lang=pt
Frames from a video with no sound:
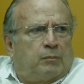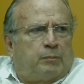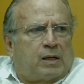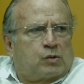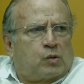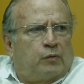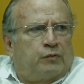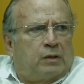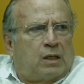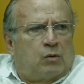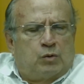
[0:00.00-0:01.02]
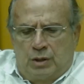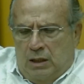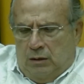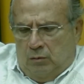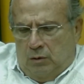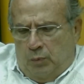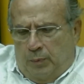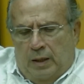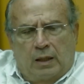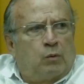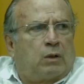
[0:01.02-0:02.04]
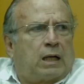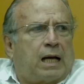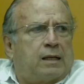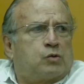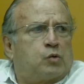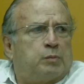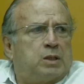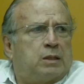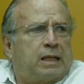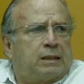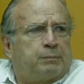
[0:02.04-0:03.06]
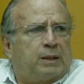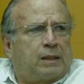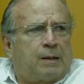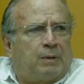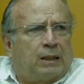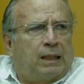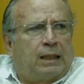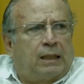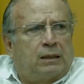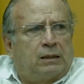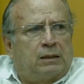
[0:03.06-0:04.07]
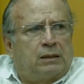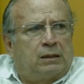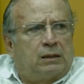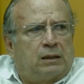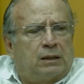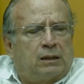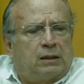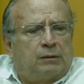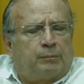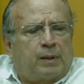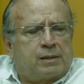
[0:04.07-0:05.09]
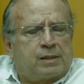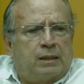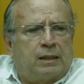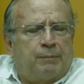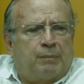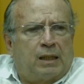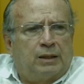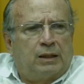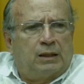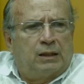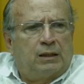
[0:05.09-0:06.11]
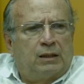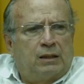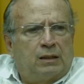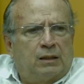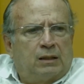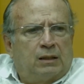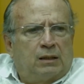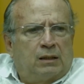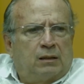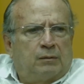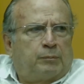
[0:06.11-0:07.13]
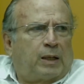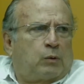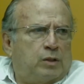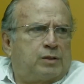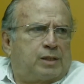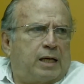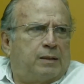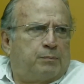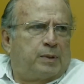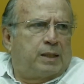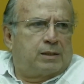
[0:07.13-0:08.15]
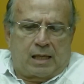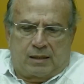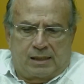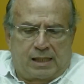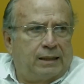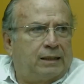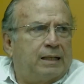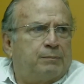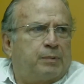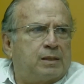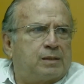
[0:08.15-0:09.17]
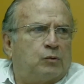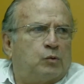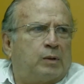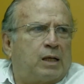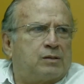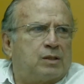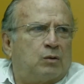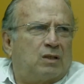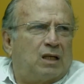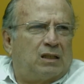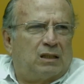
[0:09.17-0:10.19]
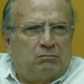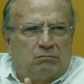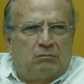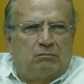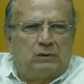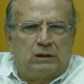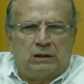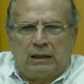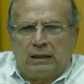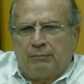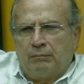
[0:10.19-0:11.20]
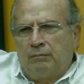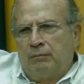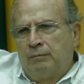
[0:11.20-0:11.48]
Passou o final de ano, eu peguei um carro e subi direto para trabalhar. É, passei na Bahia para conhecer a empresa, a sede da empresa no Brasil, que era lá